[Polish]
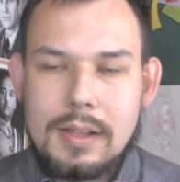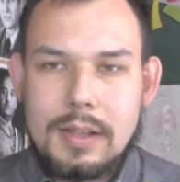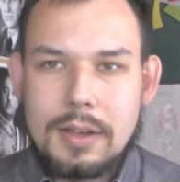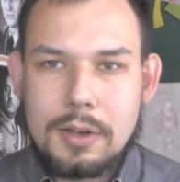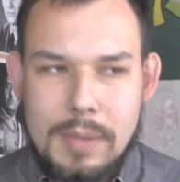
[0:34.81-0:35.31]

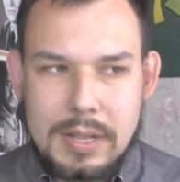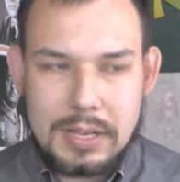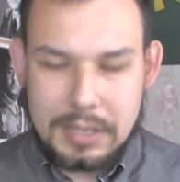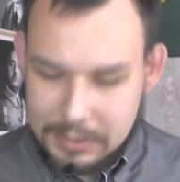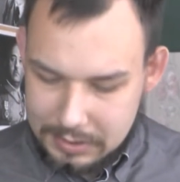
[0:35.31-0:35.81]
E,
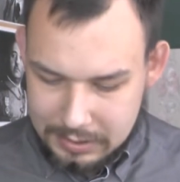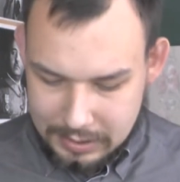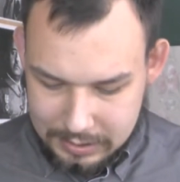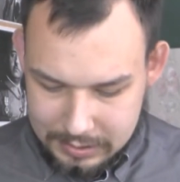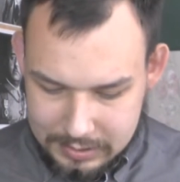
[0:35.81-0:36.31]
Romana
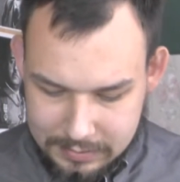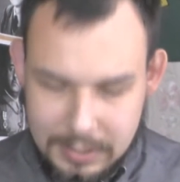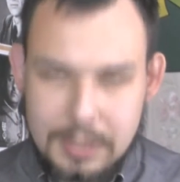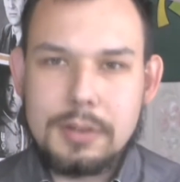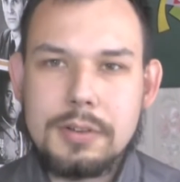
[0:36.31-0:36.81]
Giertycha,
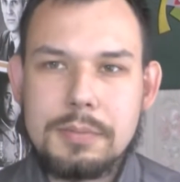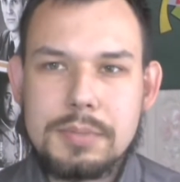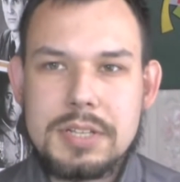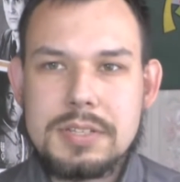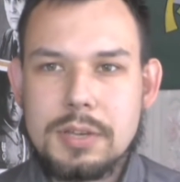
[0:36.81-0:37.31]
zwanego
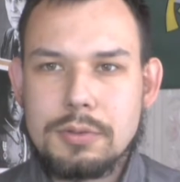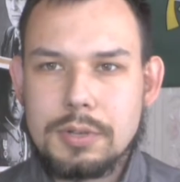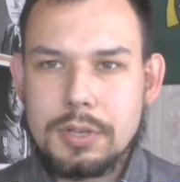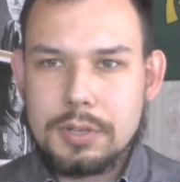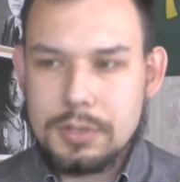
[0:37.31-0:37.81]
przez
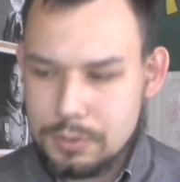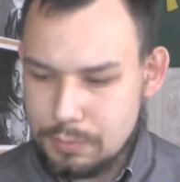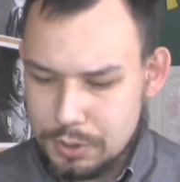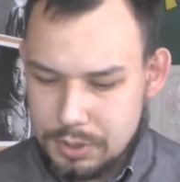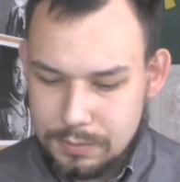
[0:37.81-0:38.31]
niektórych
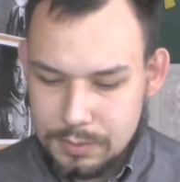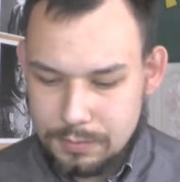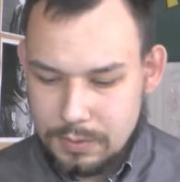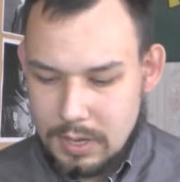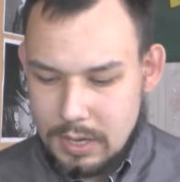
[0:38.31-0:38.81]

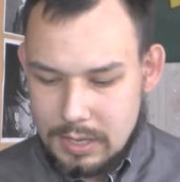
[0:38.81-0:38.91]
złośliwców